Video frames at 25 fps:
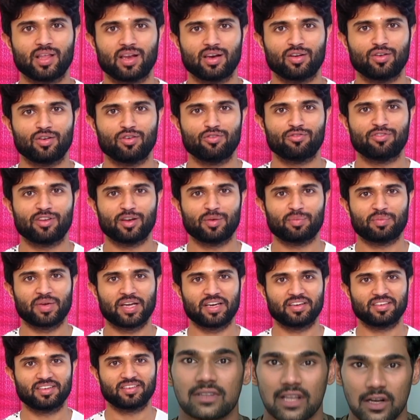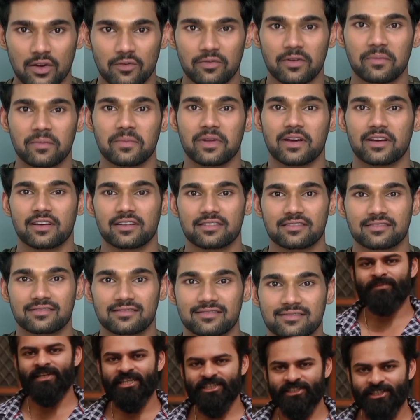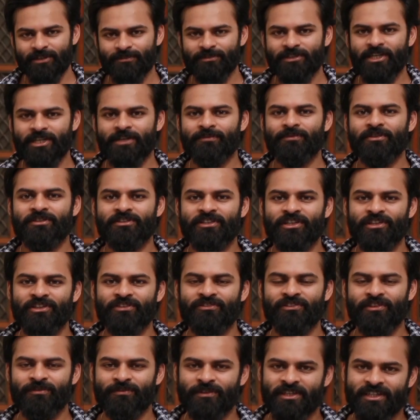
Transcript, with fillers: Telugu Film Nagar. Telugu Film Nagar. Please subscribe to Telugu Film